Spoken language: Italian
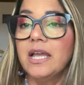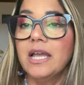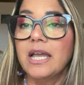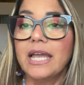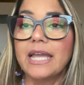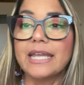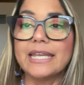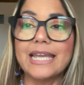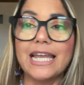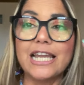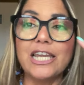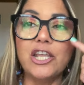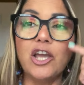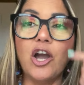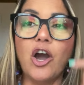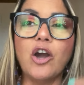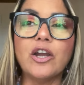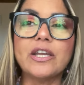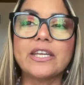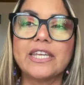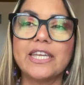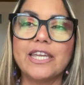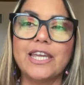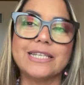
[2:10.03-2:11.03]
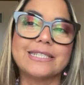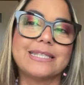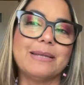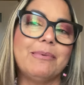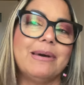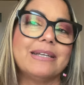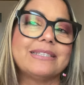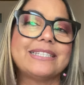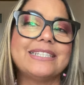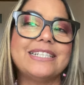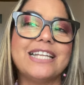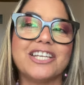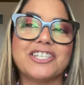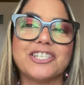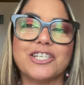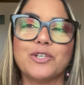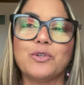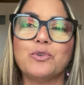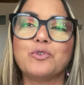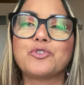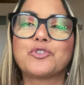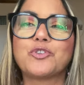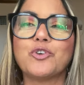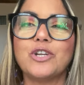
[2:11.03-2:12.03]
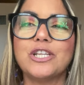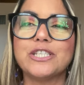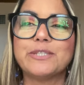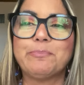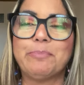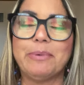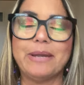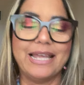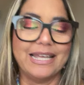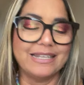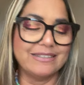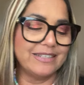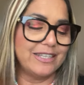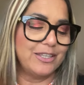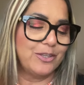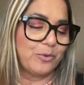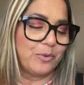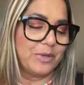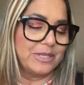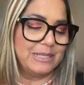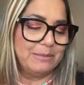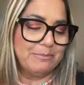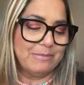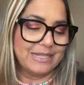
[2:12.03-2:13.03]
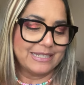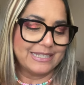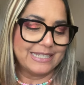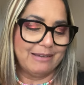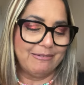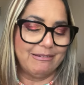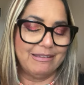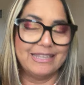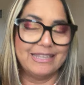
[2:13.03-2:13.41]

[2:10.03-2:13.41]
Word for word: E negli occhi e stamattina c'era un sole splendido, quindi mi andava a